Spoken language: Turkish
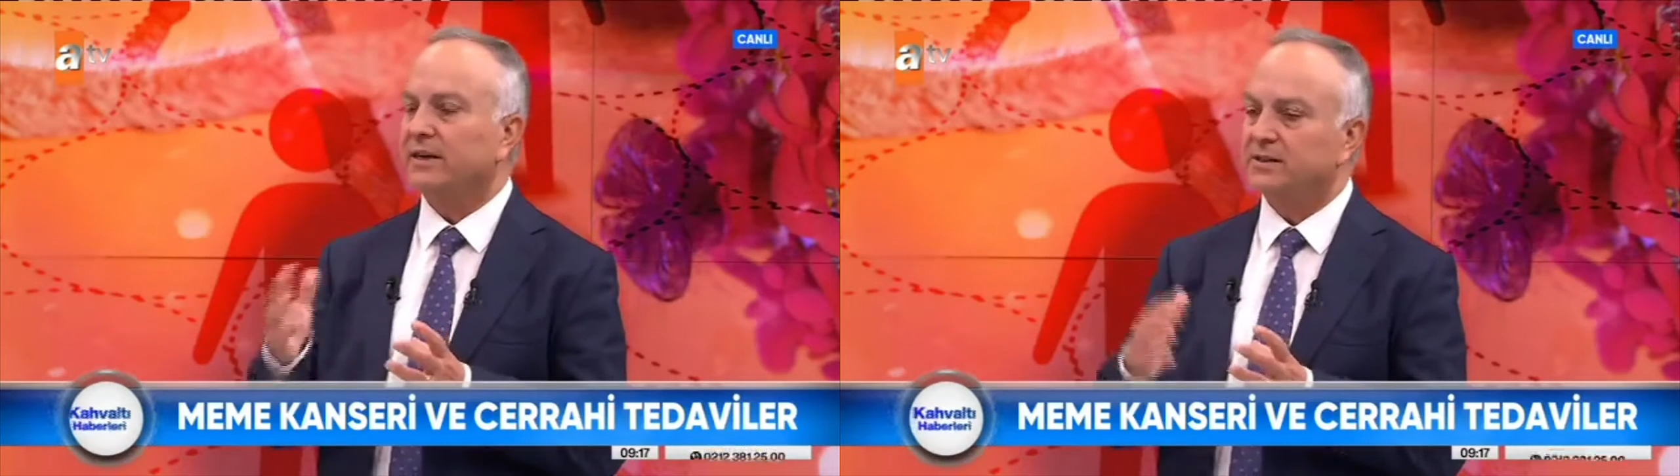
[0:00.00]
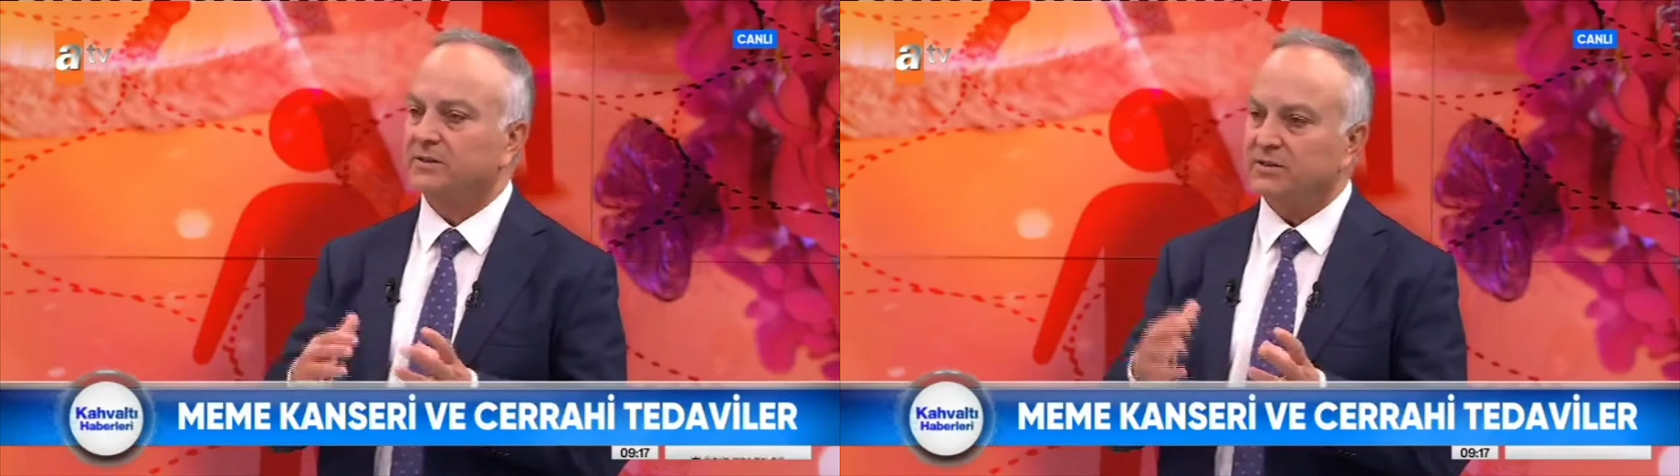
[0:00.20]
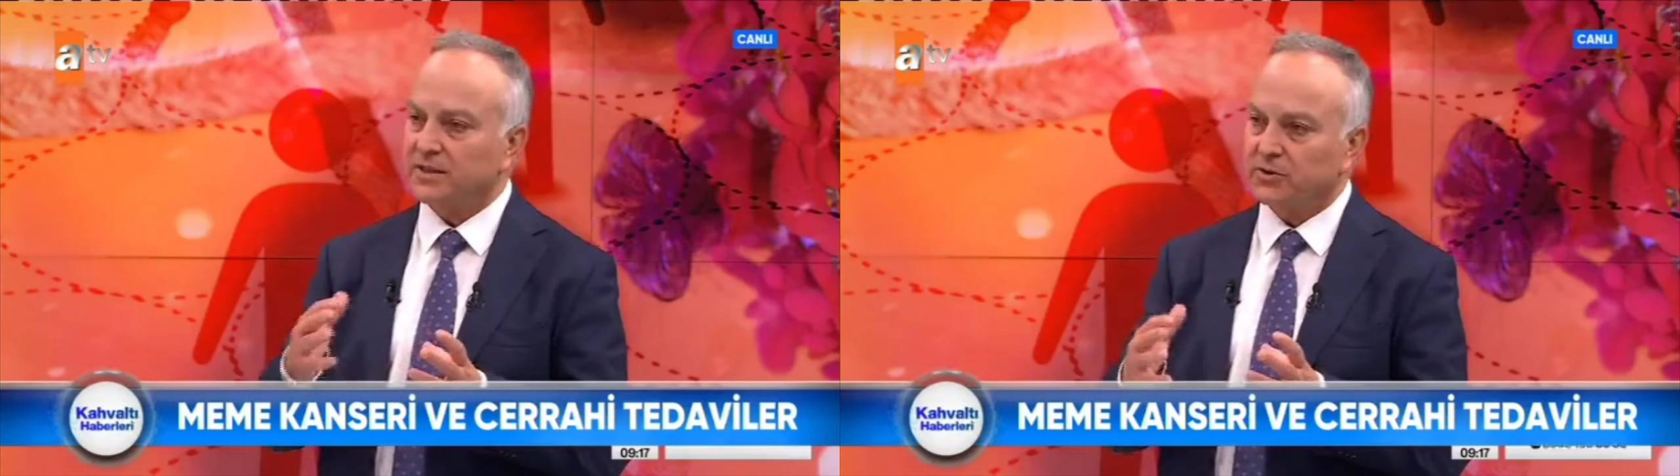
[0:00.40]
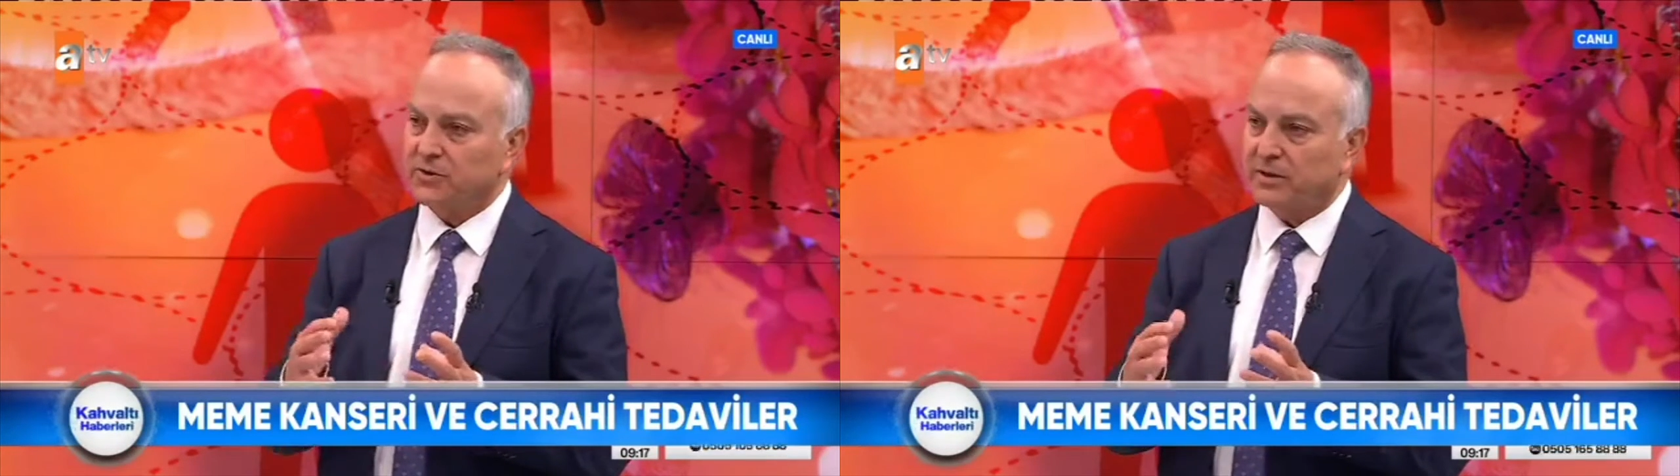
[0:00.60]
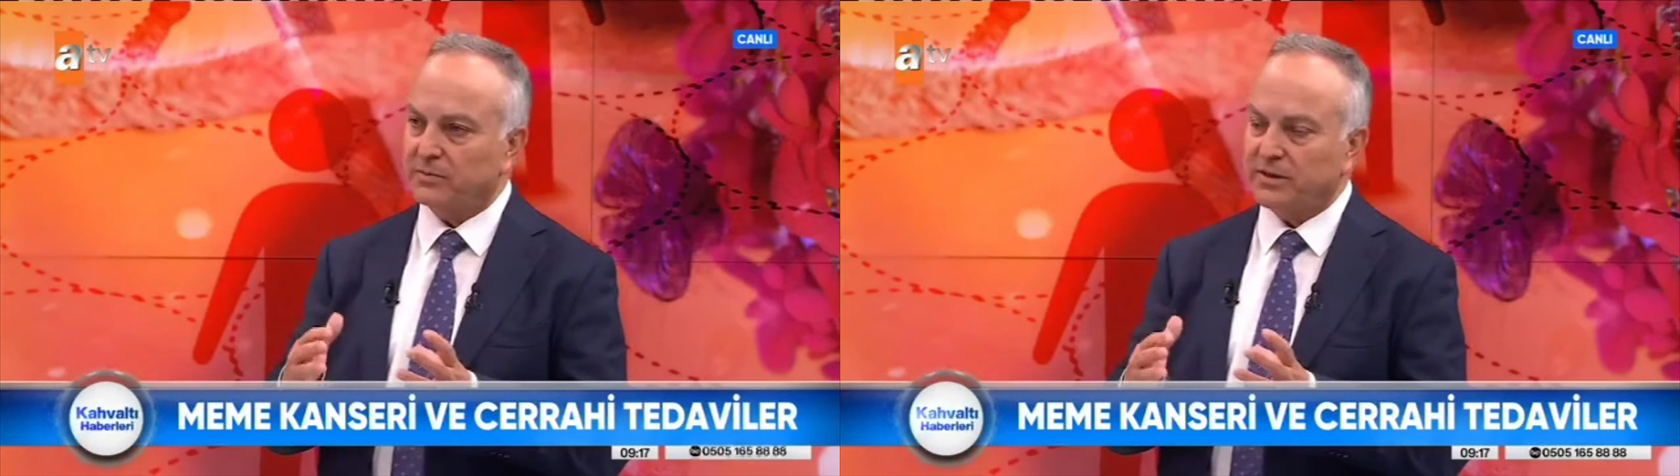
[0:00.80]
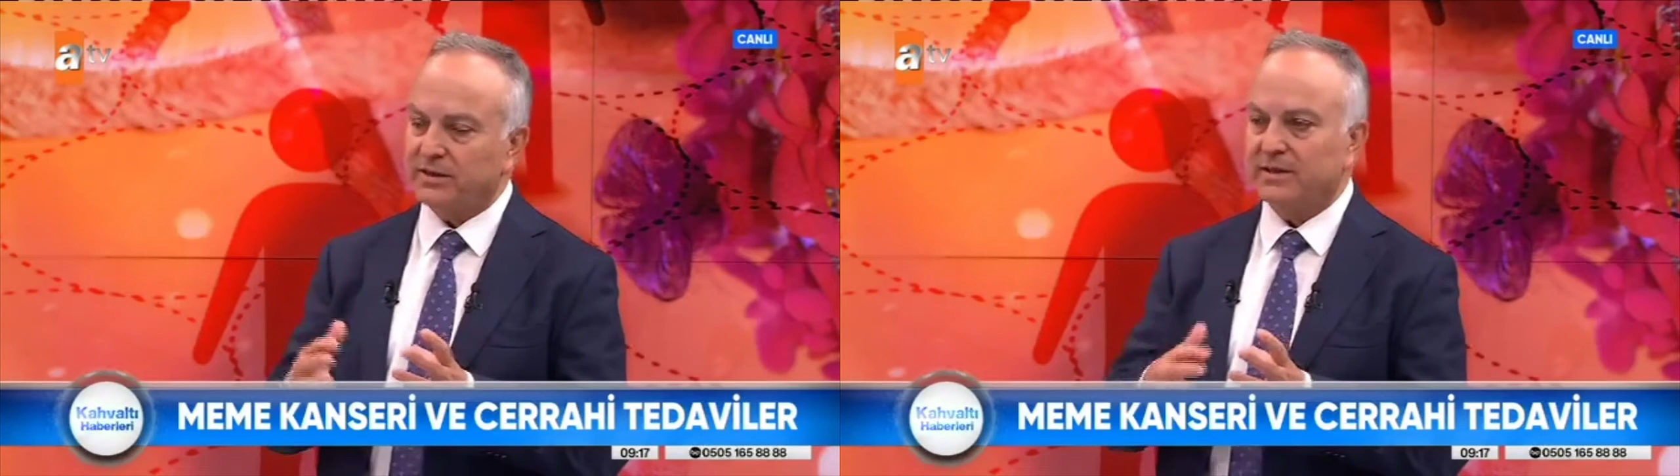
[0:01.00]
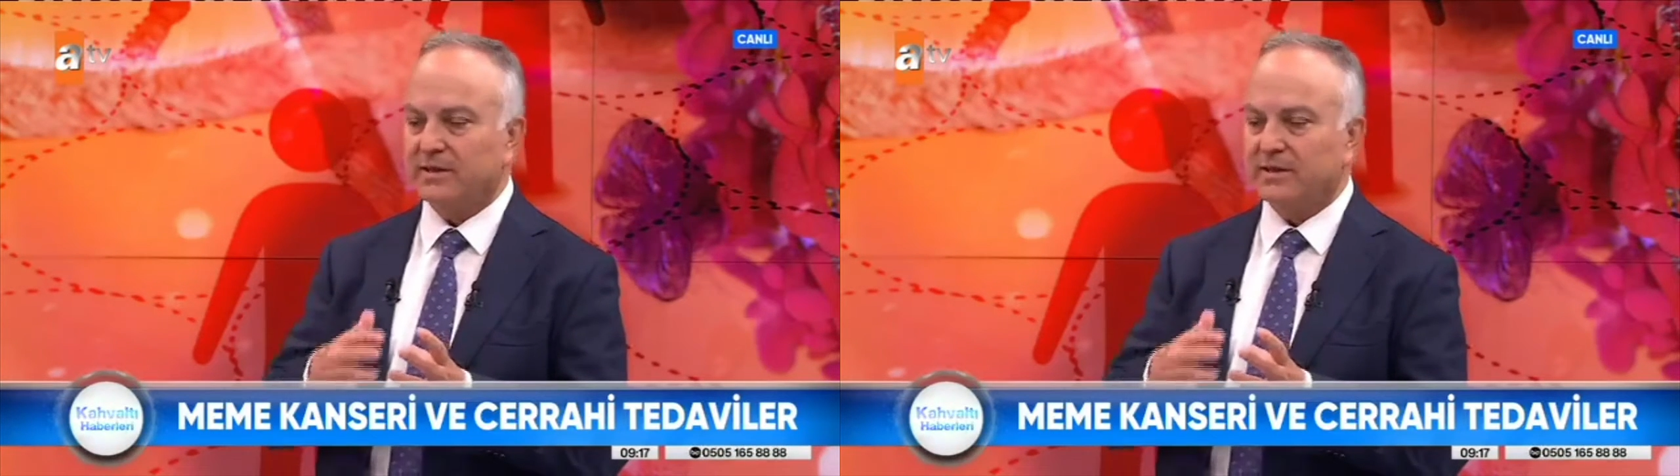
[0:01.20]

artı radyoterapi